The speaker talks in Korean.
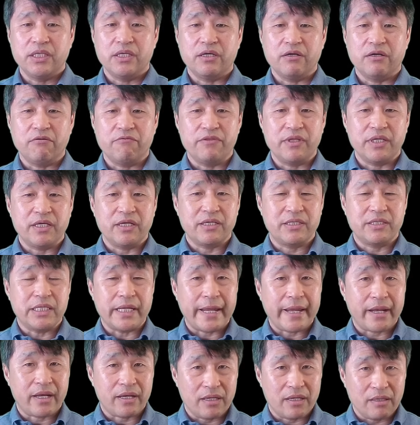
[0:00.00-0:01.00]
of the
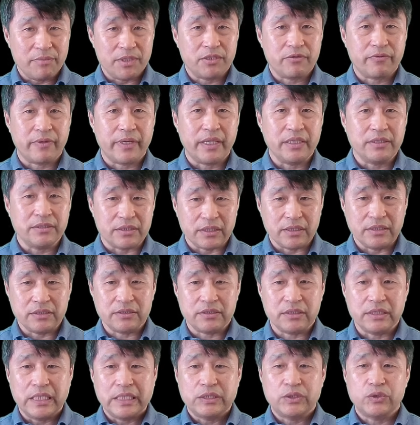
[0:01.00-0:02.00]
economic
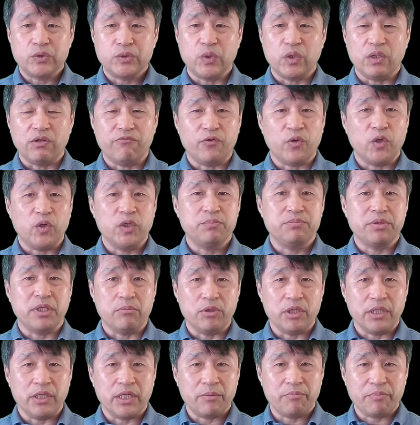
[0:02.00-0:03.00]
crisis to avoid
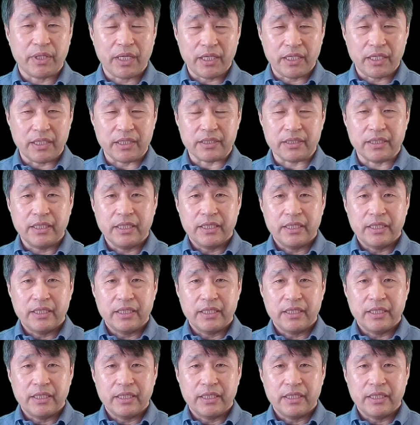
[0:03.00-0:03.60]
public panic.